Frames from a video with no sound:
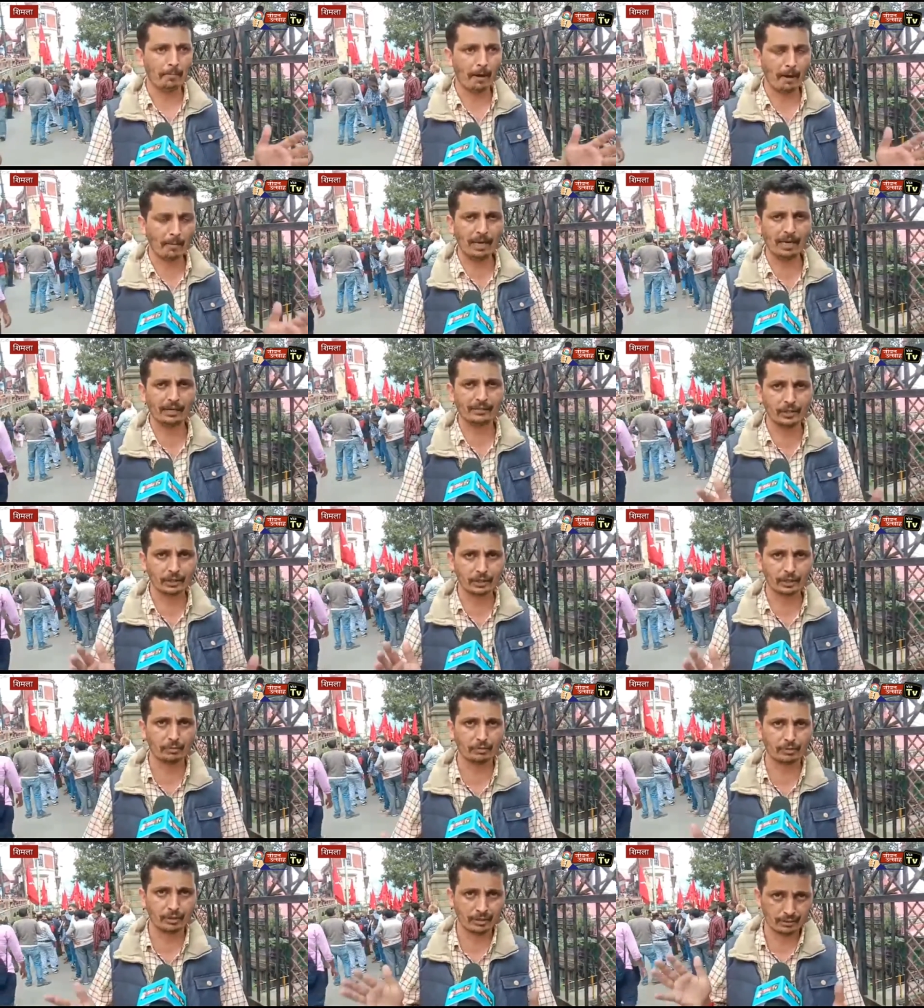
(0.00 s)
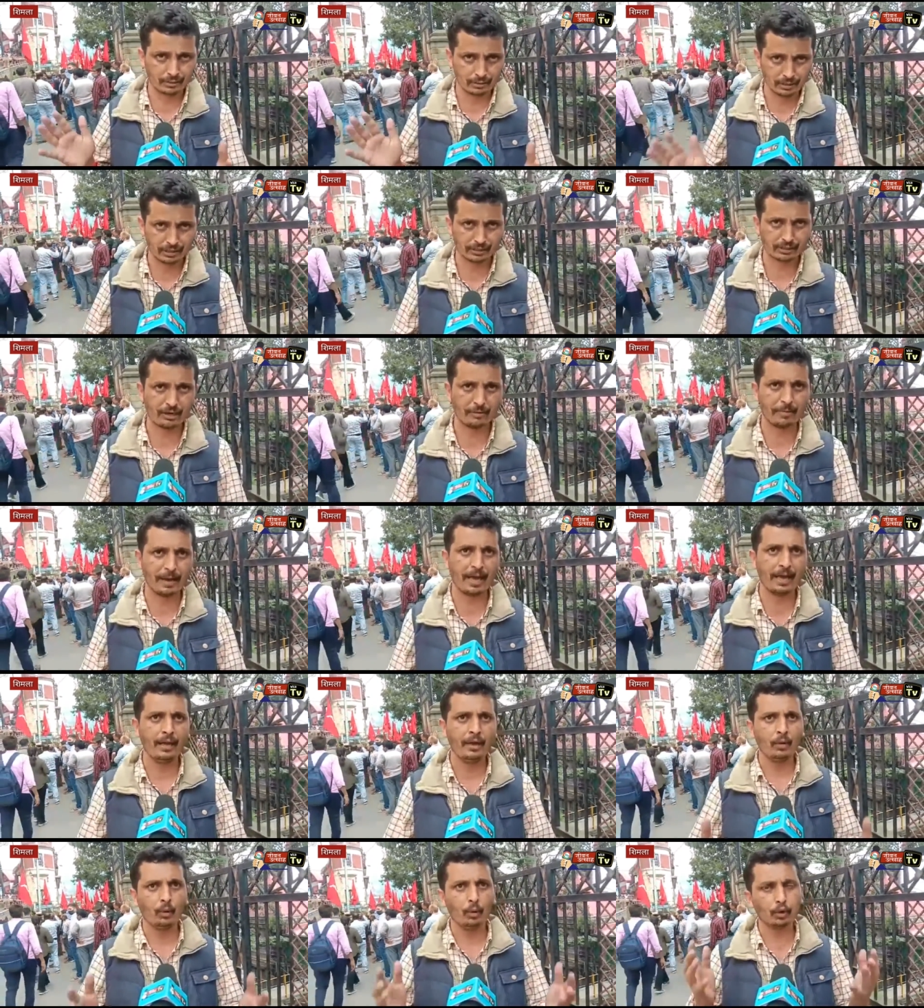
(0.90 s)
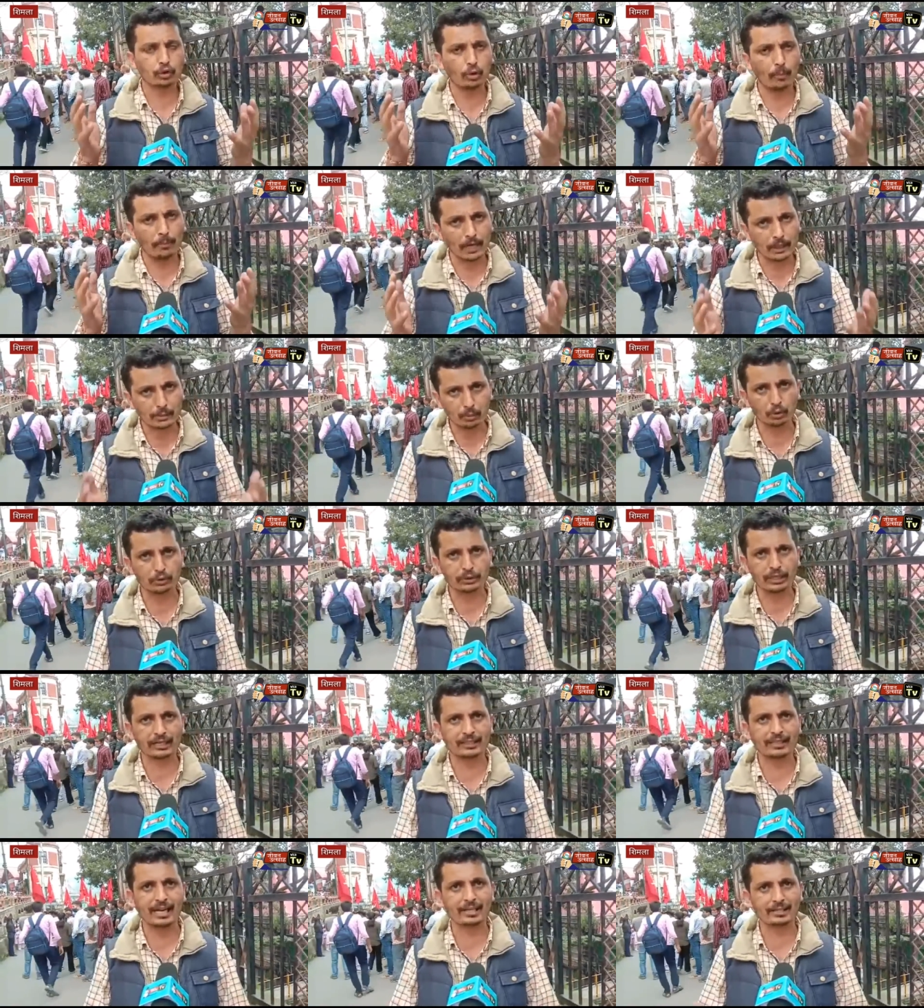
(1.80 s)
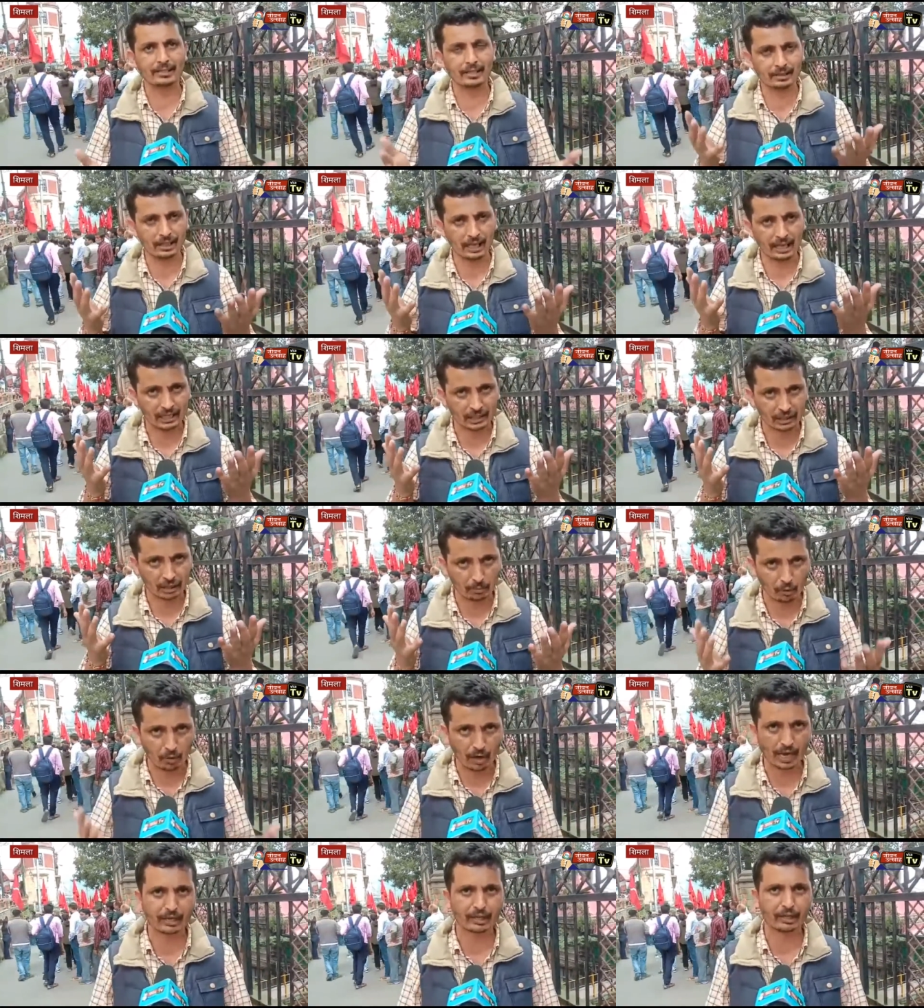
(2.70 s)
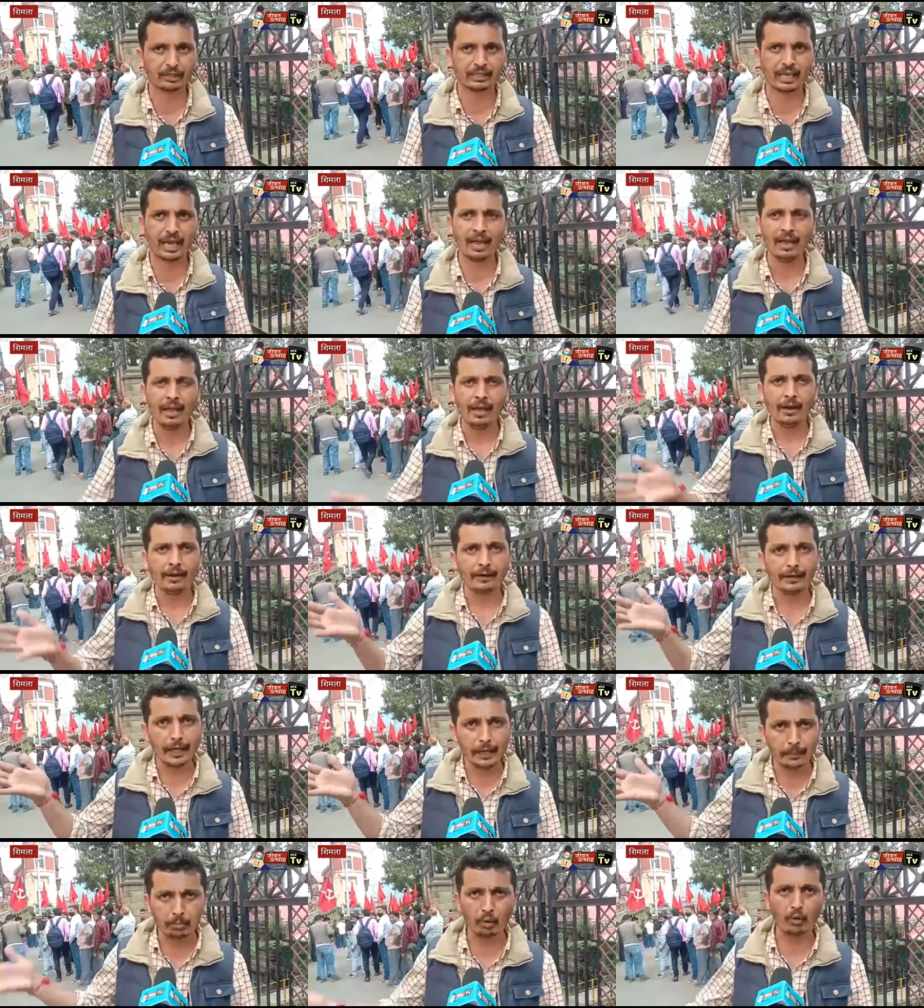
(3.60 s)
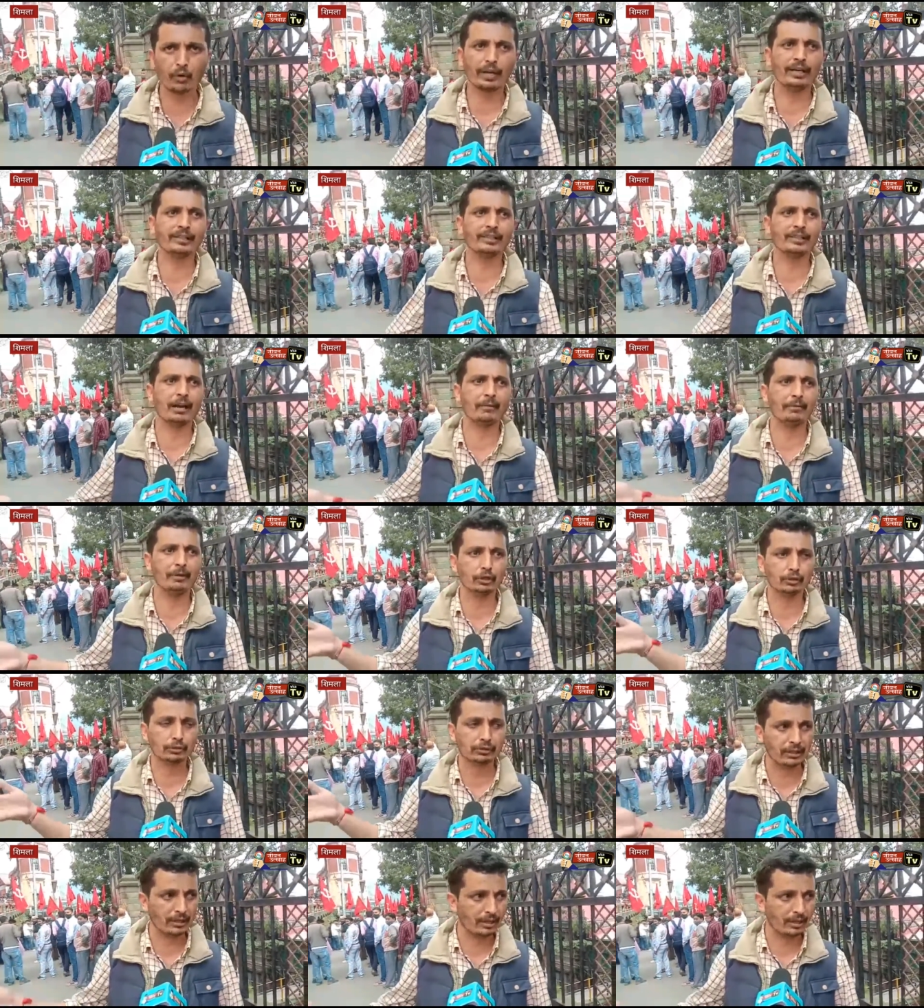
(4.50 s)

पब्लिक डिस्ट्रीब्यूशन सिस्टम है उसको मजबूत किया जाए सस्ता राशन मुहैया कराया जाए डिपो के अंदर भी जो